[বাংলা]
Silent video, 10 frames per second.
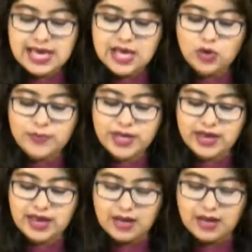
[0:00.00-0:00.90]

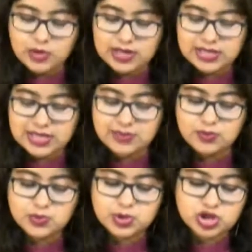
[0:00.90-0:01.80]
ইউপিএ আমলে তাদের
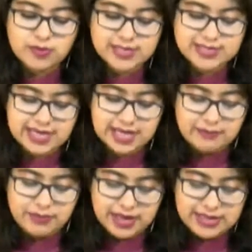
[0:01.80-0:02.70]
মন্ত্রিসভায় জায়গা
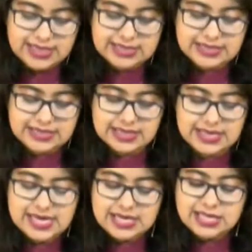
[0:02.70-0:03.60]
পাইয়ে দিতে
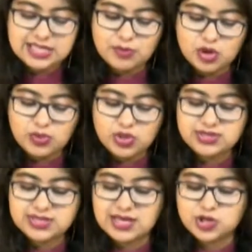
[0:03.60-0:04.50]
নিজে মনমোহন
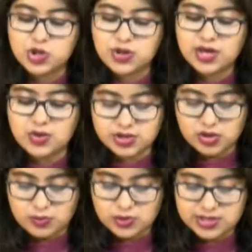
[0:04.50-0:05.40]
সিং এর সঙ্গে
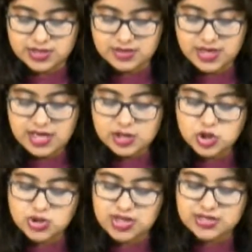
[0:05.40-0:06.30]
কথাও বলেছেন
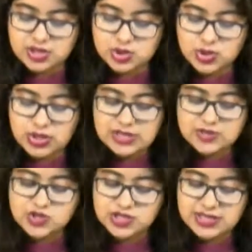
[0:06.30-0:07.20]
জ্যোতিরাদিত্য
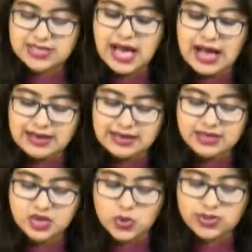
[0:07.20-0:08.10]
জিতিন আগেই
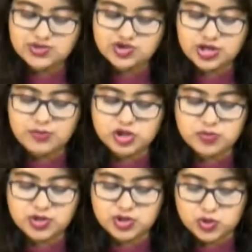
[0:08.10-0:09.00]
কংগ্রেস ছেড়ে
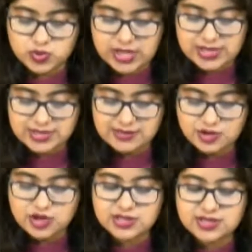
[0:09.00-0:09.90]
বিজেপিতে যোগ দিয়েছেন
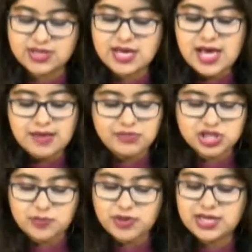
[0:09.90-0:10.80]
সচিন
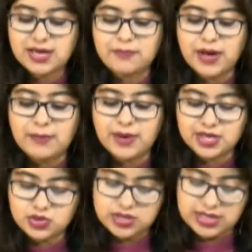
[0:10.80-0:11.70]
বিজেপির দিকে পা
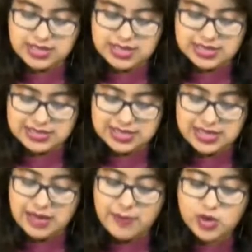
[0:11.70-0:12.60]
বাড়িয়েও থেকে গিয়েছেন
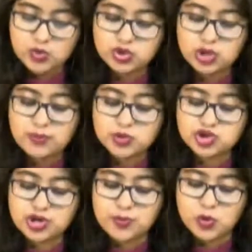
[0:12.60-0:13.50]
এবার
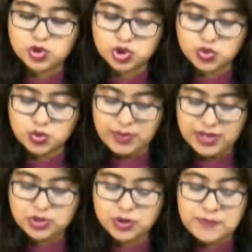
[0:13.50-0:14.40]
উত্তরপ্রদেশের ভোট শুরুর
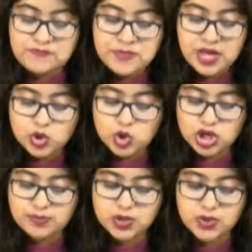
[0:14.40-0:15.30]
মাত্রই দু
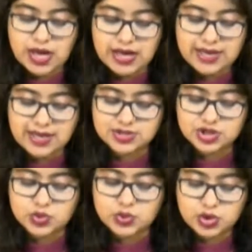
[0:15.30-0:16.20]
সপ্তাহ আগে
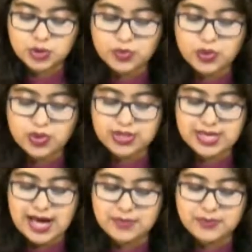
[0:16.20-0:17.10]
রাজ্যের গুরুত্বপূর্ণ
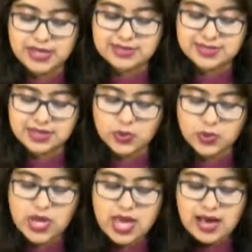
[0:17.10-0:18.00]
নেতা আর পি এন সিংহ
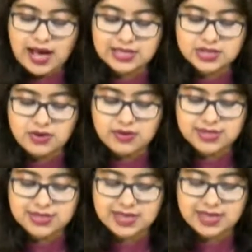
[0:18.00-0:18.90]
আজ
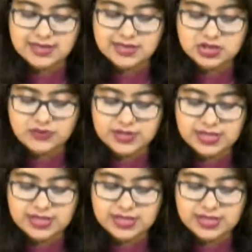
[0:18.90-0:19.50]
কংগ্রেস থেকে ইস্তফা